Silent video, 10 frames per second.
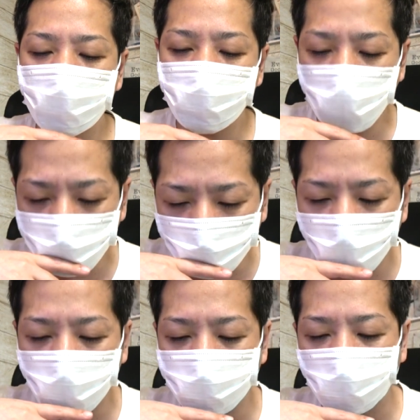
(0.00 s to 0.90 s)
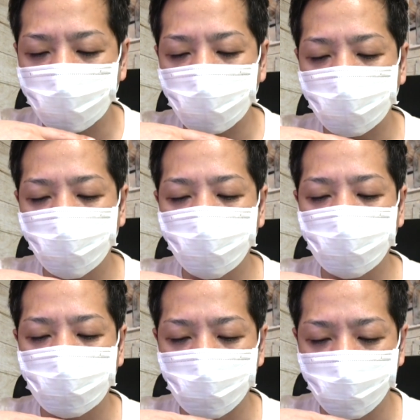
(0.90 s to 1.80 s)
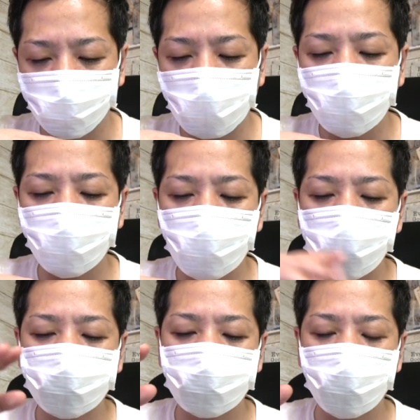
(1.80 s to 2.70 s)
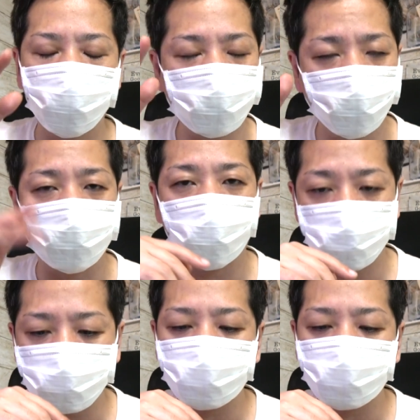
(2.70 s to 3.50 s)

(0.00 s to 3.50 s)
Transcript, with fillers: なんとか勝ったのかなと思うんですけれども多分お相手さんはもちろんね